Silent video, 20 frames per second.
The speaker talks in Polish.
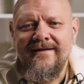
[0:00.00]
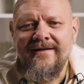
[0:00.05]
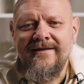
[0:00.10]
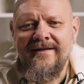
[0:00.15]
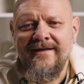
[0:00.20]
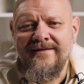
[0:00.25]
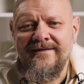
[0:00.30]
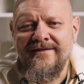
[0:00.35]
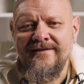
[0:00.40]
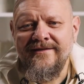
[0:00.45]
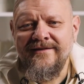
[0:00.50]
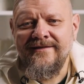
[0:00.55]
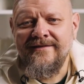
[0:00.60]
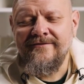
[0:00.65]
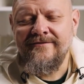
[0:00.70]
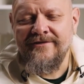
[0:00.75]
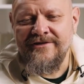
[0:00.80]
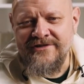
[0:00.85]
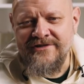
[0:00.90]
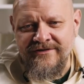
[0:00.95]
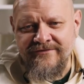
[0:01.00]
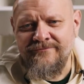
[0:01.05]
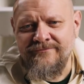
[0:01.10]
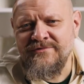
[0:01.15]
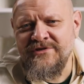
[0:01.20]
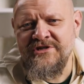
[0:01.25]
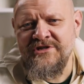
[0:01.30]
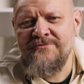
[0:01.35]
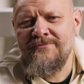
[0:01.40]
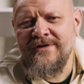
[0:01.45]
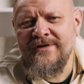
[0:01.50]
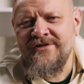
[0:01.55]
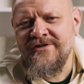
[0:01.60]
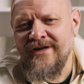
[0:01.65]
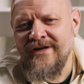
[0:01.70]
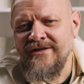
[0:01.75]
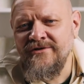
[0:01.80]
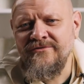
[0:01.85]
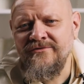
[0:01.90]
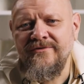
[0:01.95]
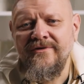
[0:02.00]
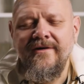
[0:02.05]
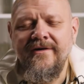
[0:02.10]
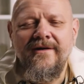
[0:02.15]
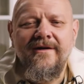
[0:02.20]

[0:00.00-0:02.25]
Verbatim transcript: kiedy właśnie w przyspieszeniu